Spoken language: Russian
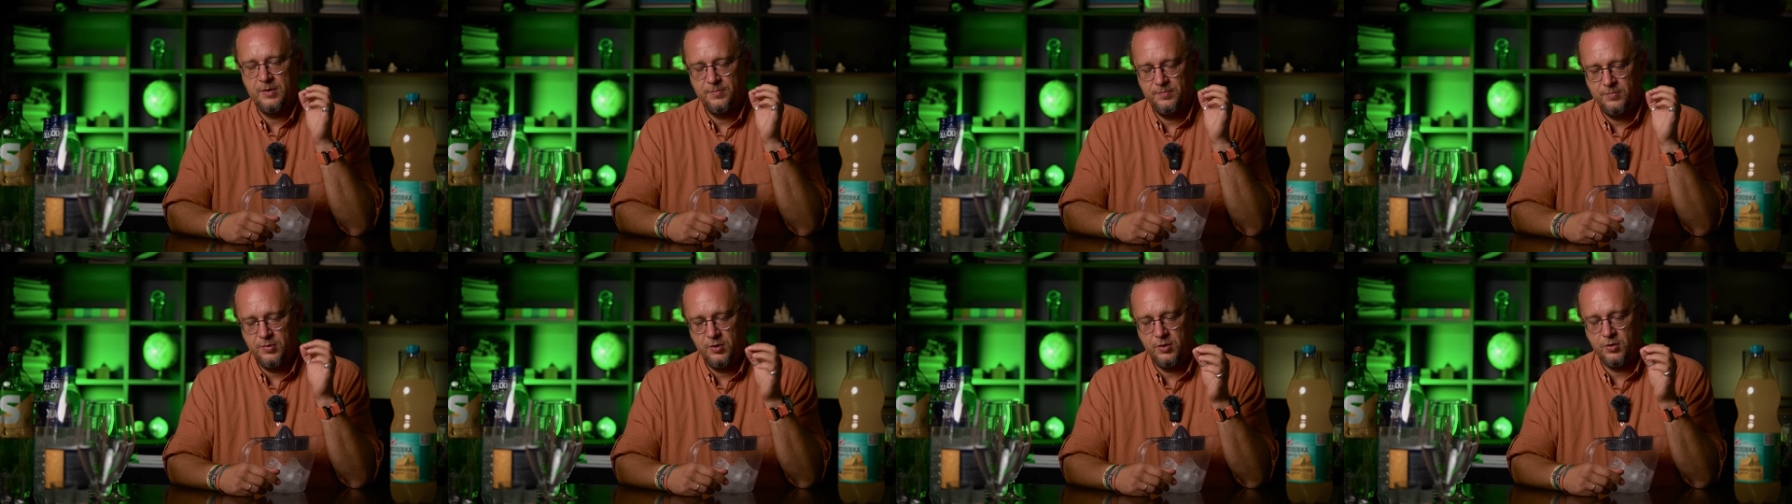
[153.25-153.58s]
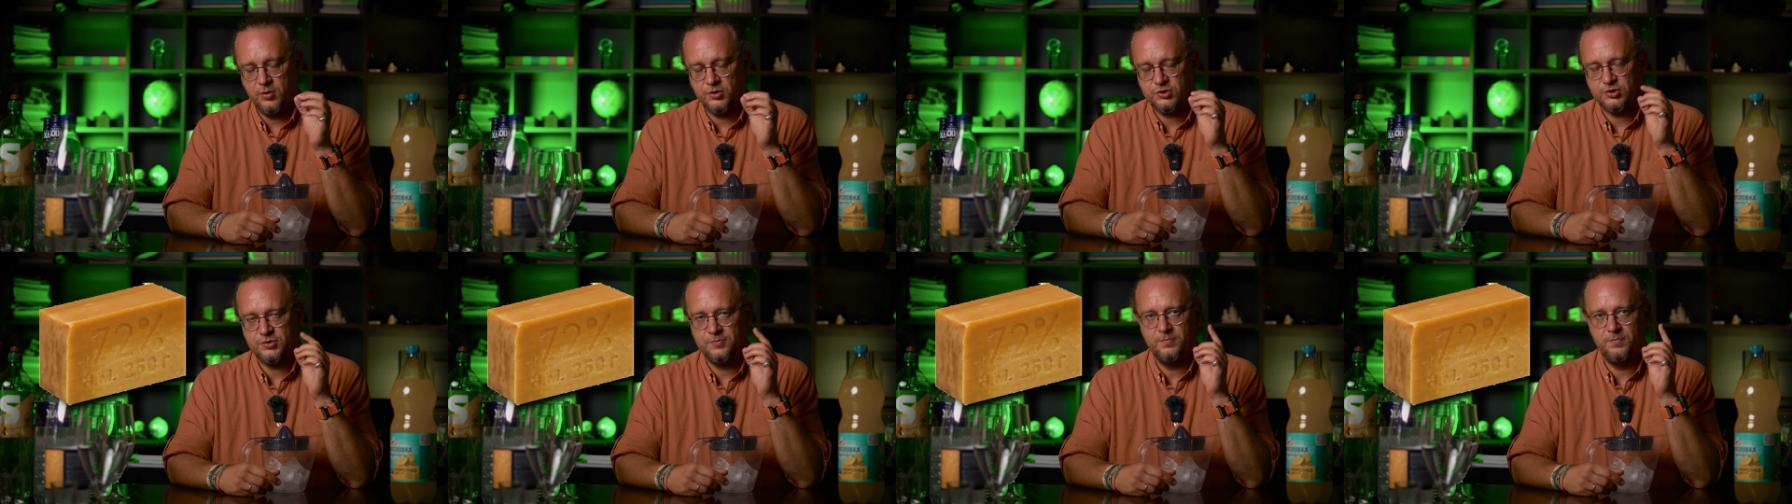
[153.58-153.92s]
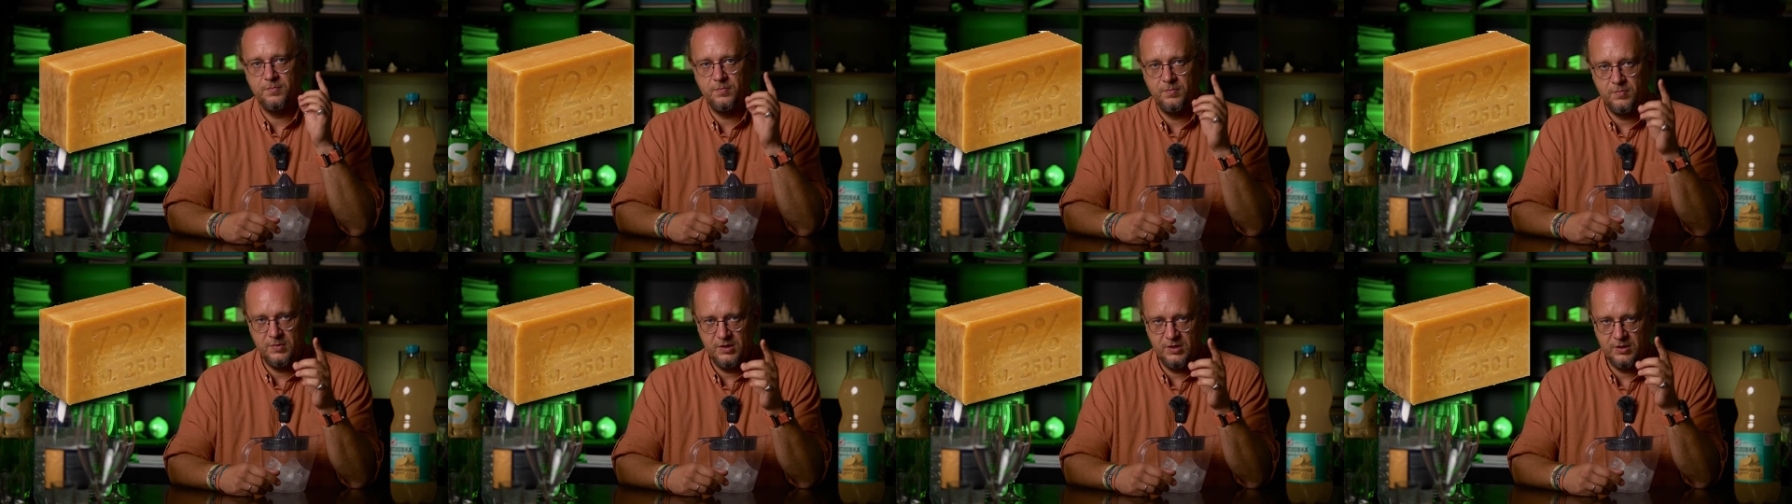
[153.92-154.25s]
берешь
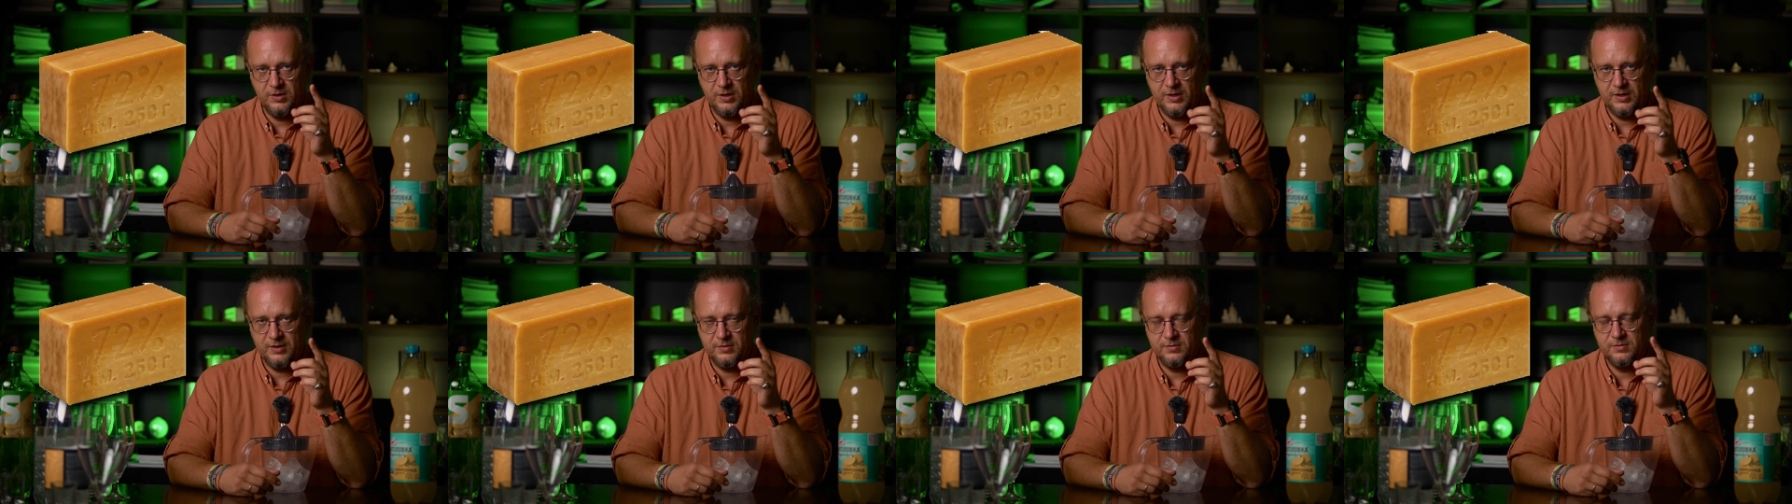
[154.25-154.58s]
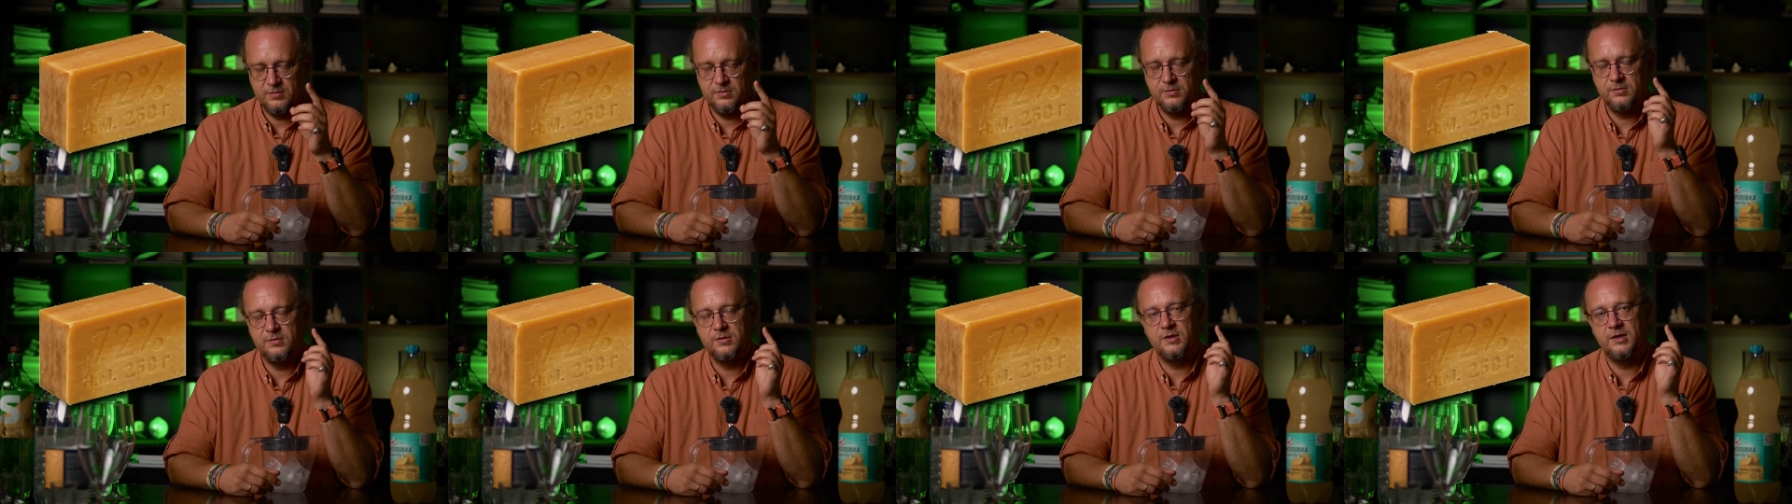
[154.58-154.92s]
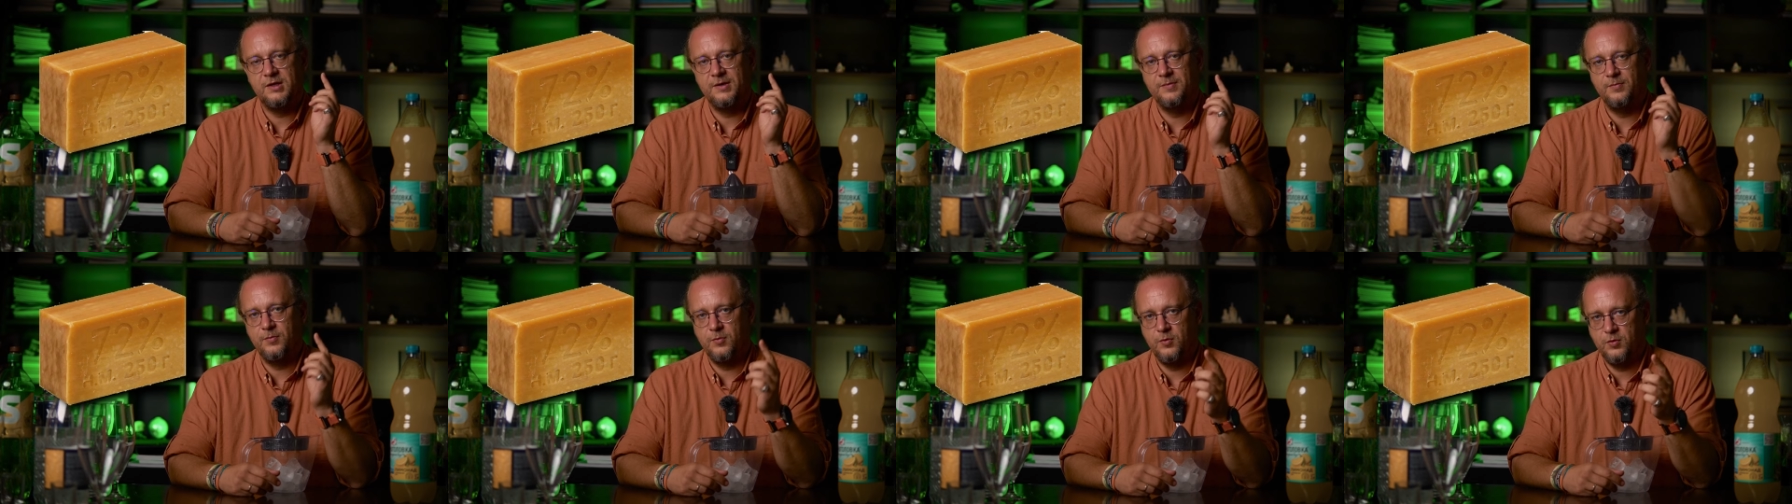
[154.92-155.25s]
мыло
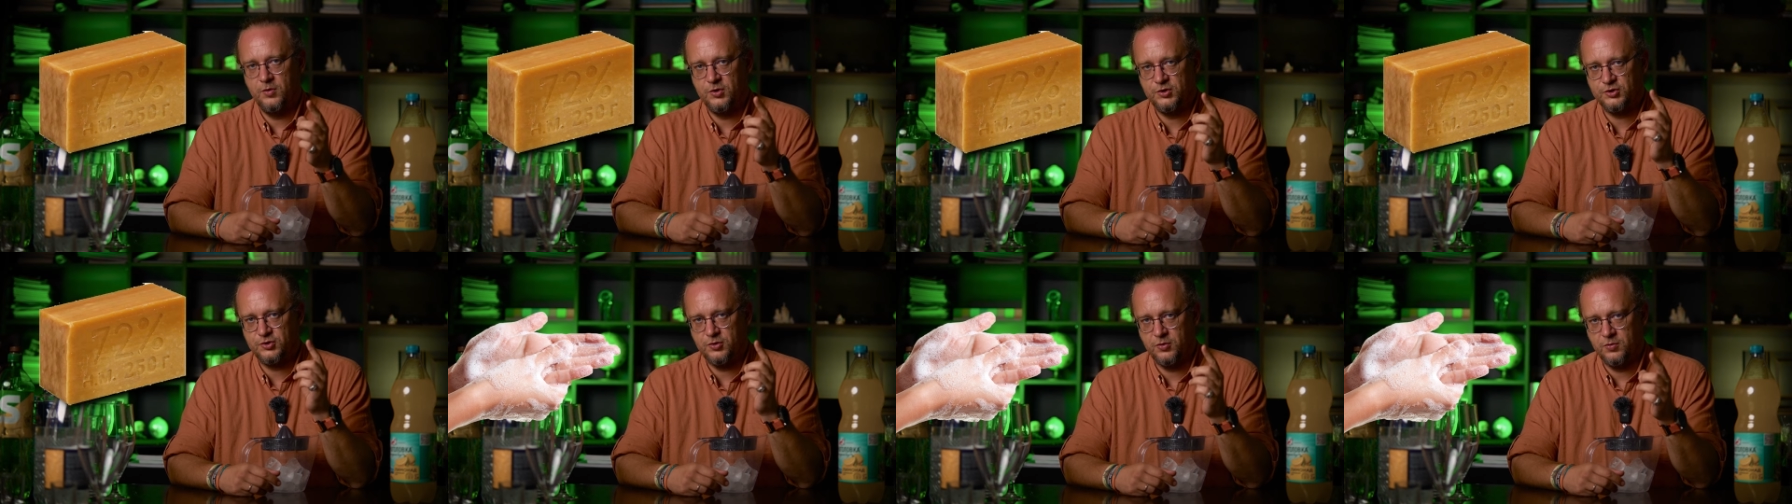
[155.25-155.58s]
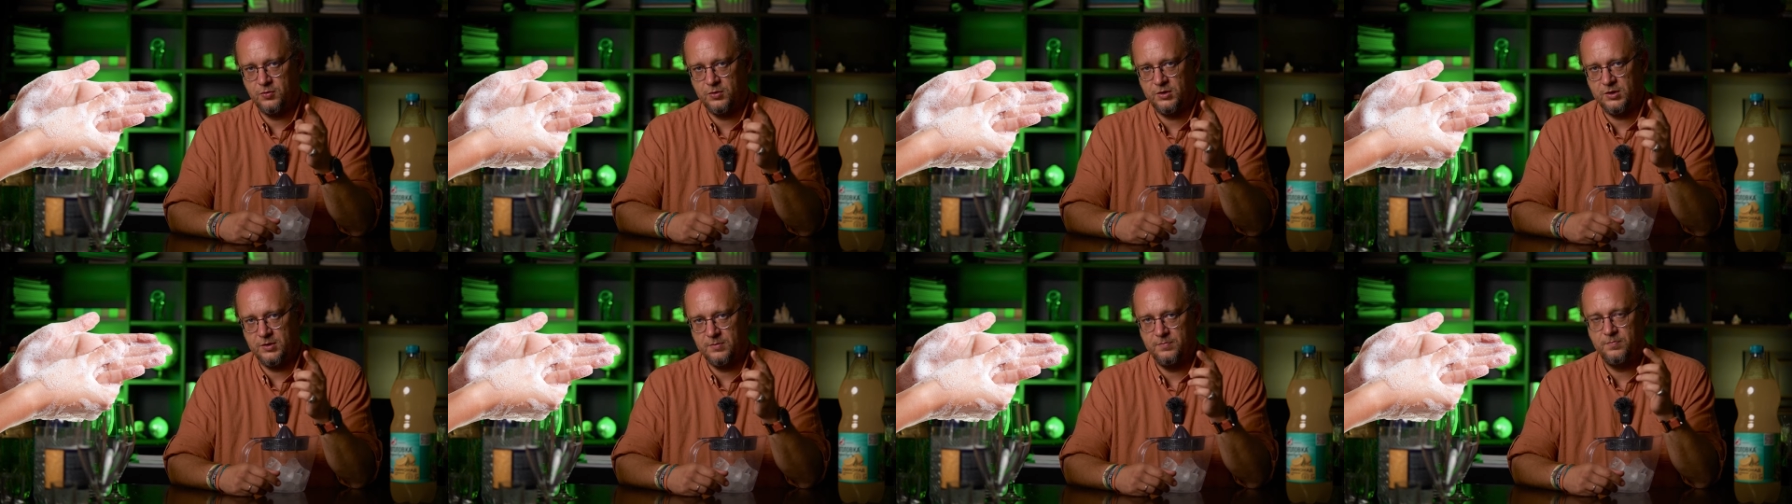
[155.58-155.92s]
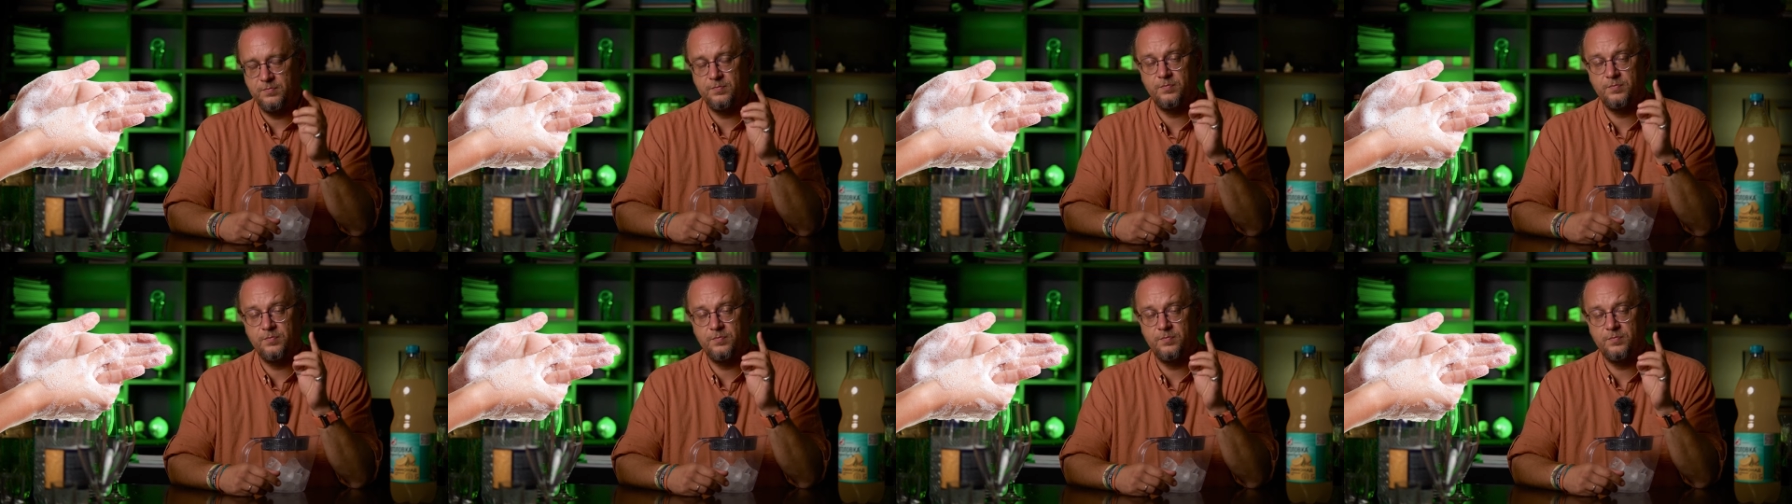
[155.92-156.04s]
и моешь руки.